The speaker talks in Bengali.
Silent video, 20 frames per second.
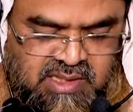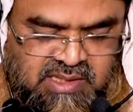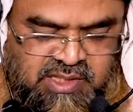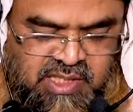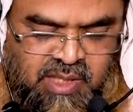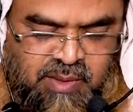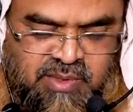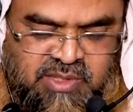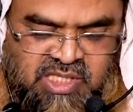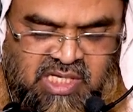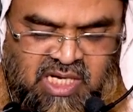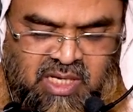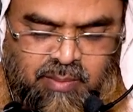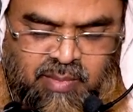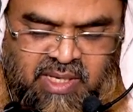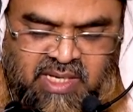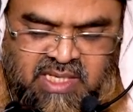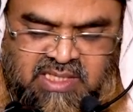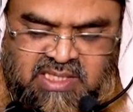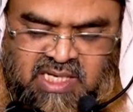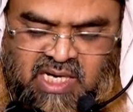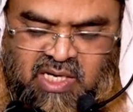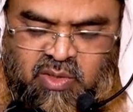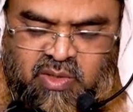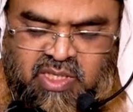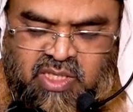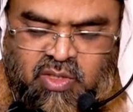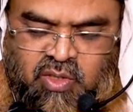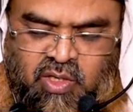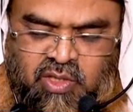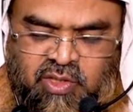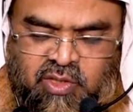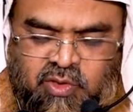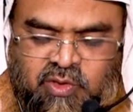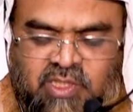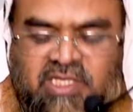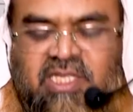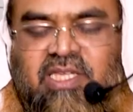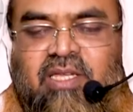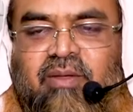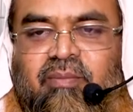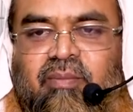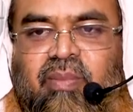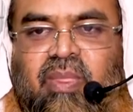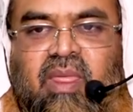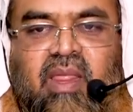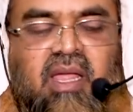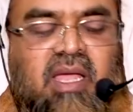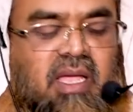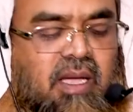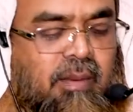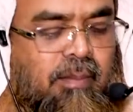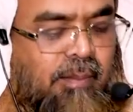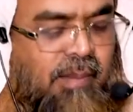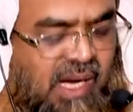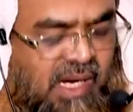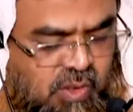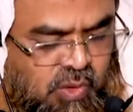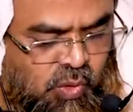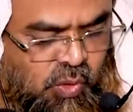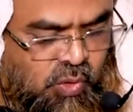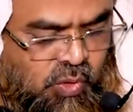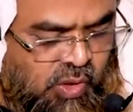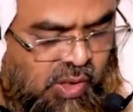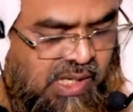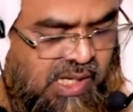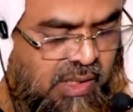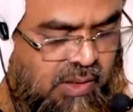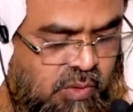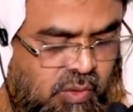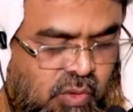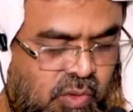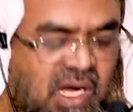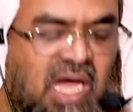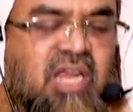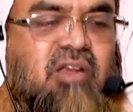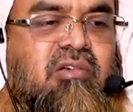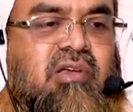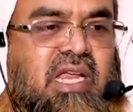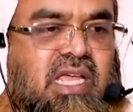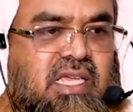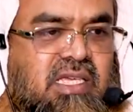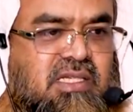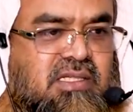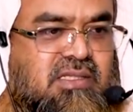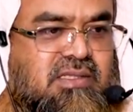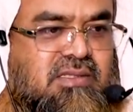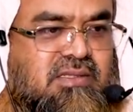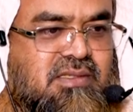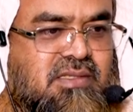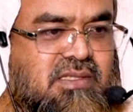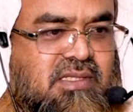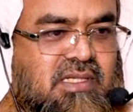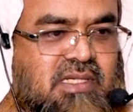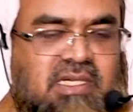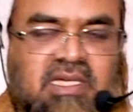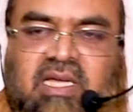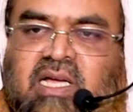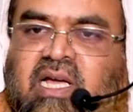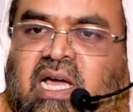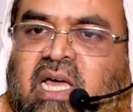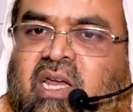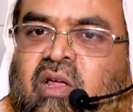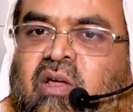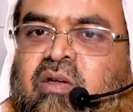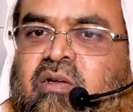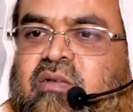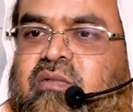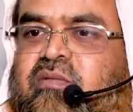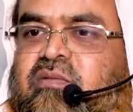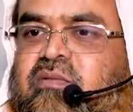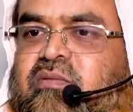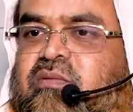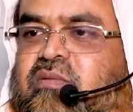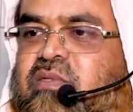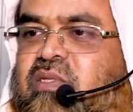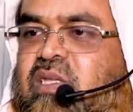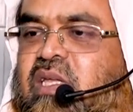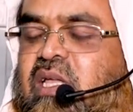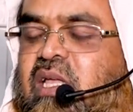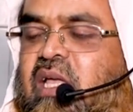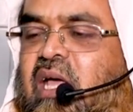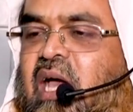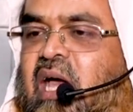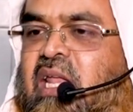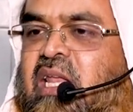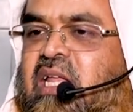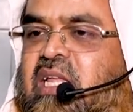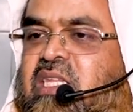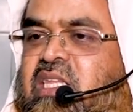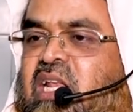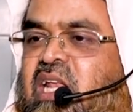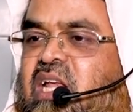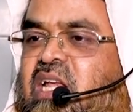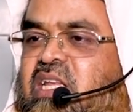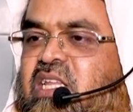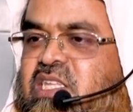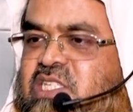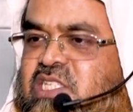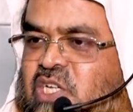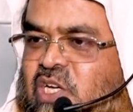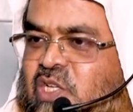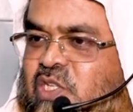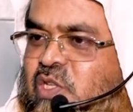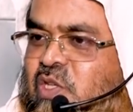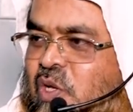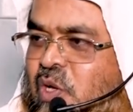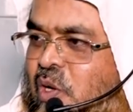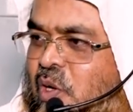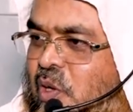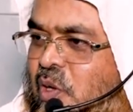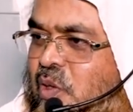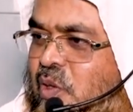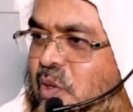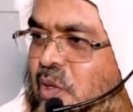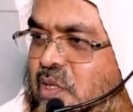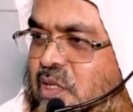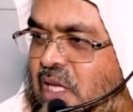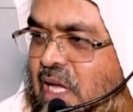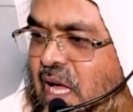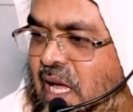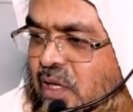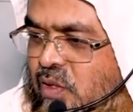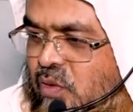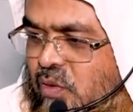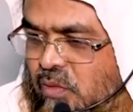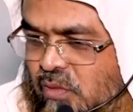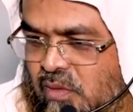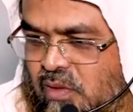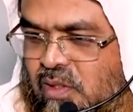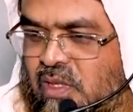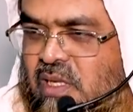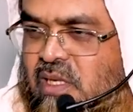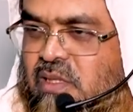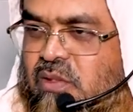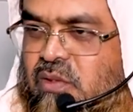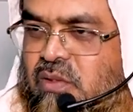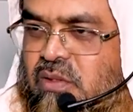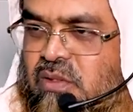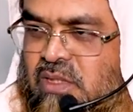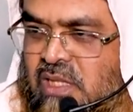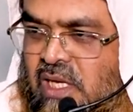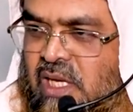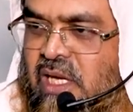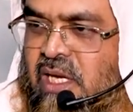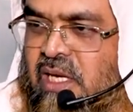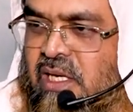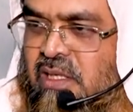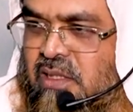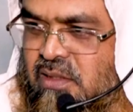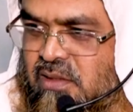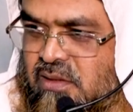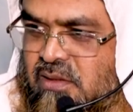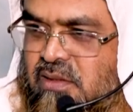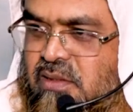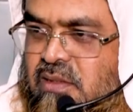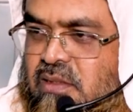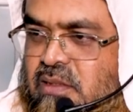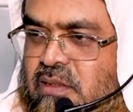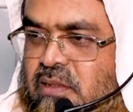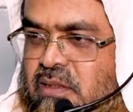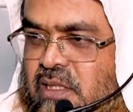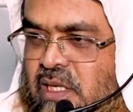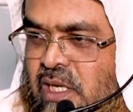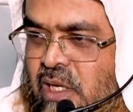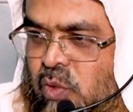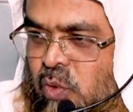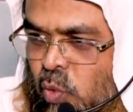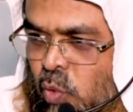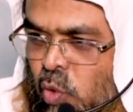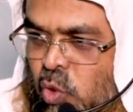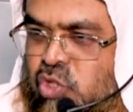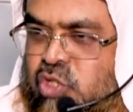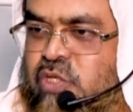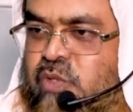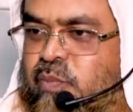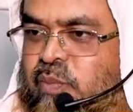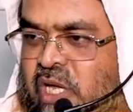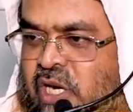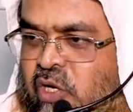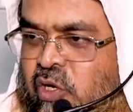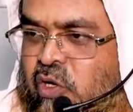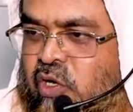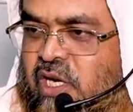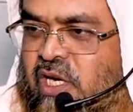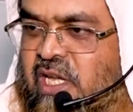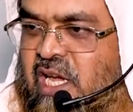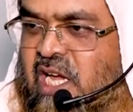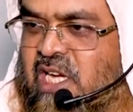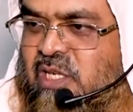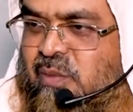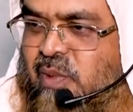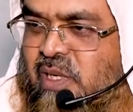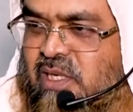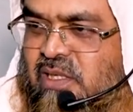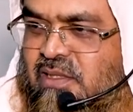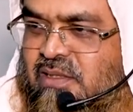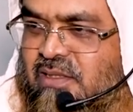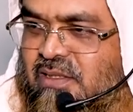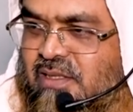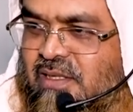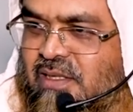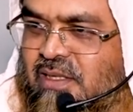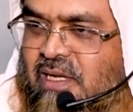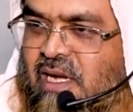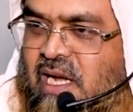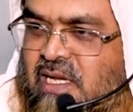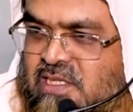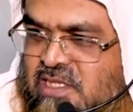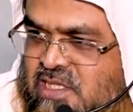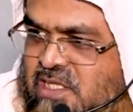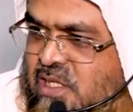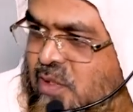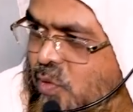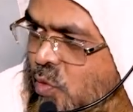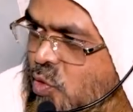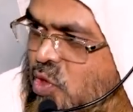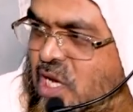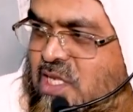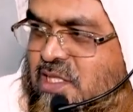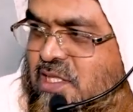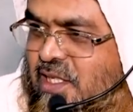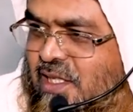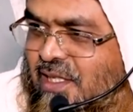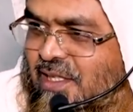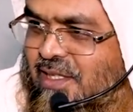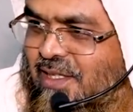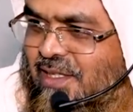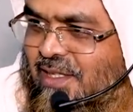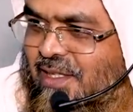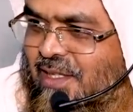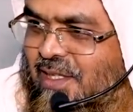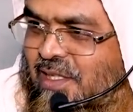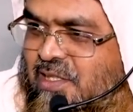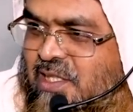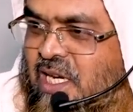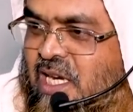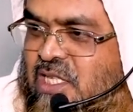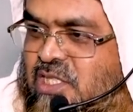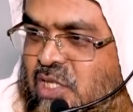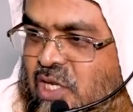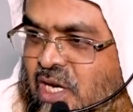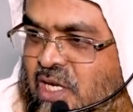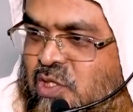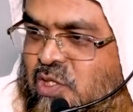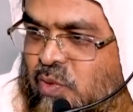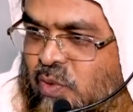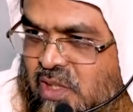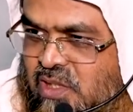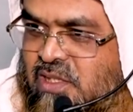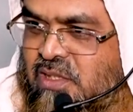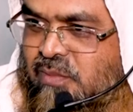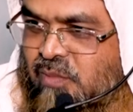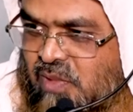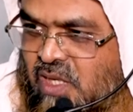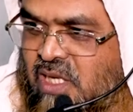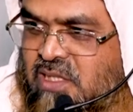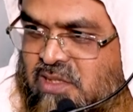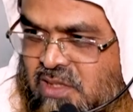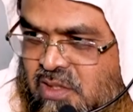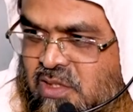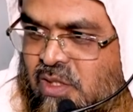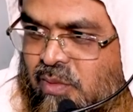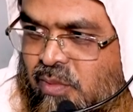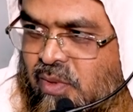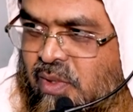সালবে সালের মানহাজা আলোকের খণ্ডন কি মাখলুক করার কোনো কারণ নাই কারণ আল্লাহ তালা নিজেও তো তার তিন কি ক্রোশ বের করে নিয়ে আসবেন হাদিসে ক্রোশ আছে সালাস হাসুয়াত হাসিয়াত